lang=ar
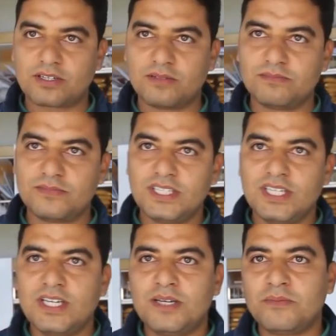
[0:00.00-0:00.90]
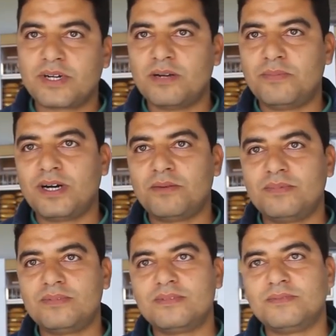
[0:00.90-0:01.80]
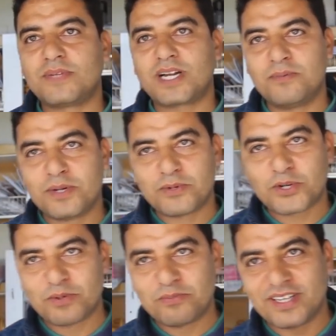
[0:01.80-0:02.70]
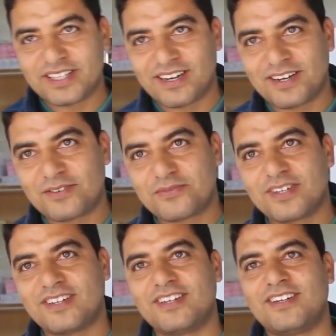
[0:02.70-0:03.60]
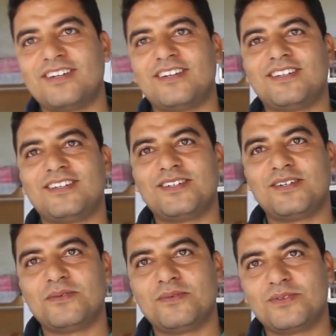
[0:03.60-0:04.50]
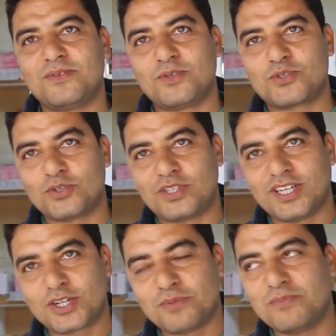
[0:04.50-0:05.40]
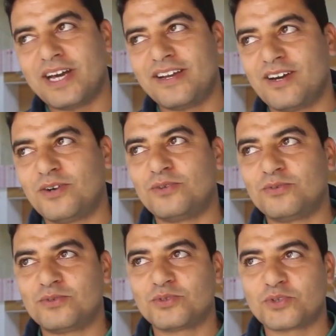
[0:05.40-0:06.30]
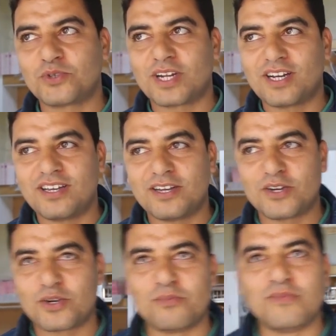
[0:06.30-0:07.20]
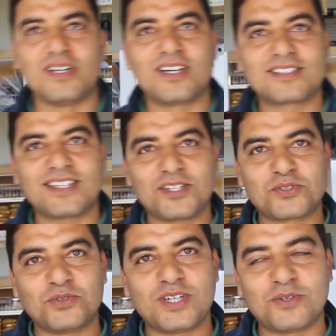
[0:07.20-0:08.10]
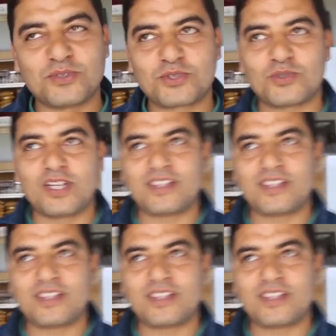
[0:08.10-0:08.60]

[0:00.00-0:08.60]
عليكم مرحبا مرحبا بكم بعدا في الوجود ديالكم معنا وشكرا لانكم اختاريتونا وجيتوا